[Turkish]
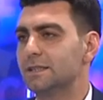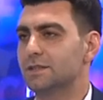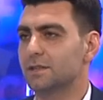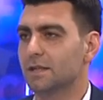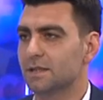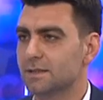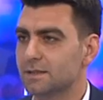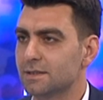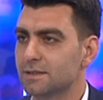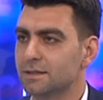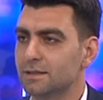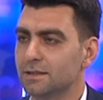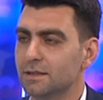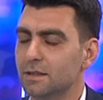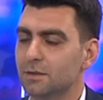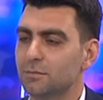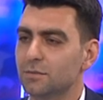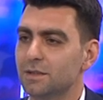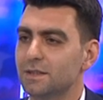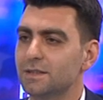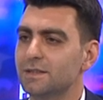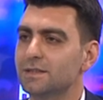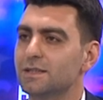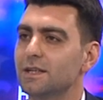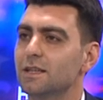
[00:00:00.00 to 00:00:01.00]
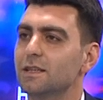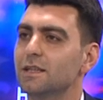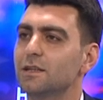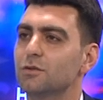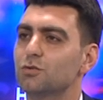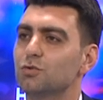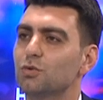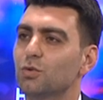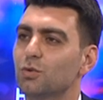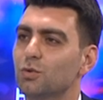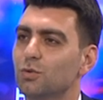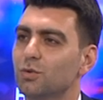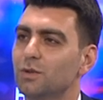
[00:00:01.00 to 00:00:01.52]
iş aslında ama insanlar
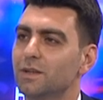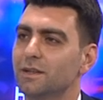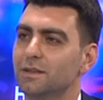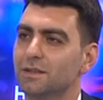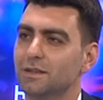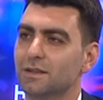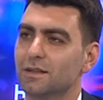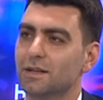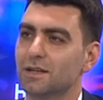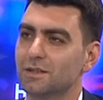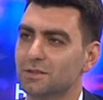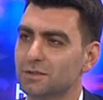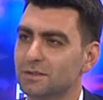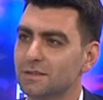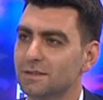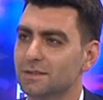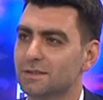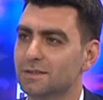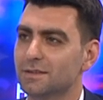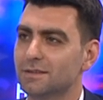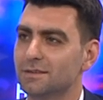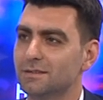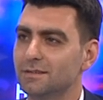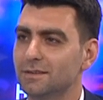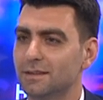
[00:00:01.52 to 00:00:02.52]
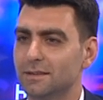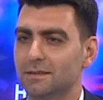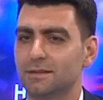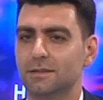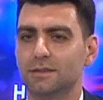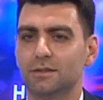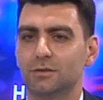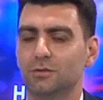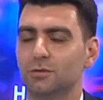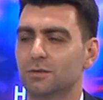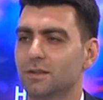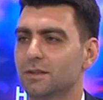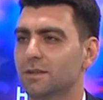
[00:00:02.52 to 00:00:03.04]
çok kolayına kaçtığı için nedir
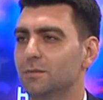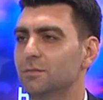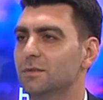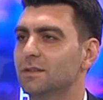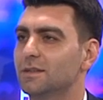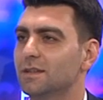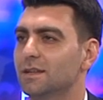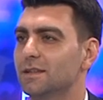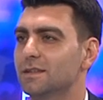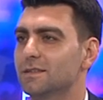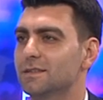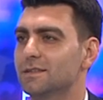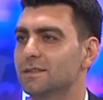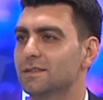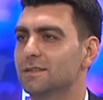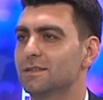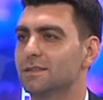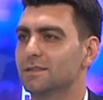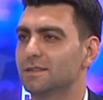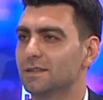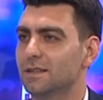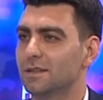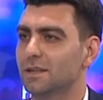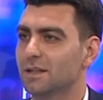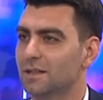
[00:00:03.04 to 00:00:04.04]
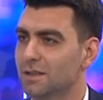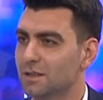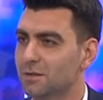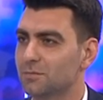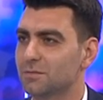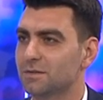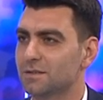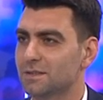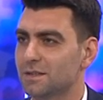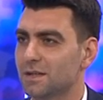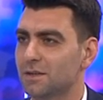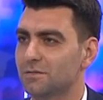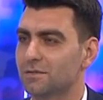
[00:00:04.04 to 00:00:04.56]
gidiyor adam internet sitesinden herhangi
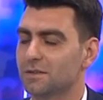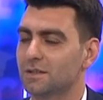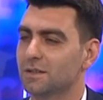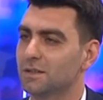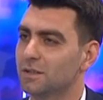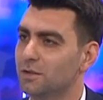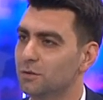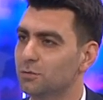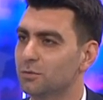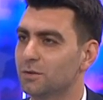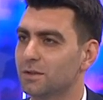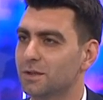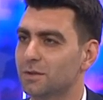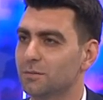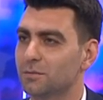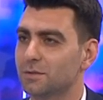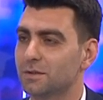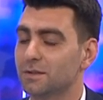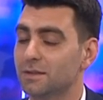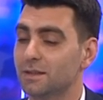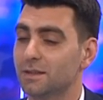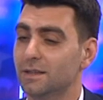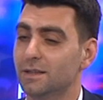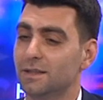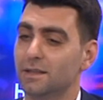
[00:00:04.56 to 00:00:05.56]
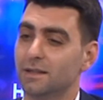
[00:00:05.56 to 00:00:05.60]
bir sayfadan alıyor arabayı.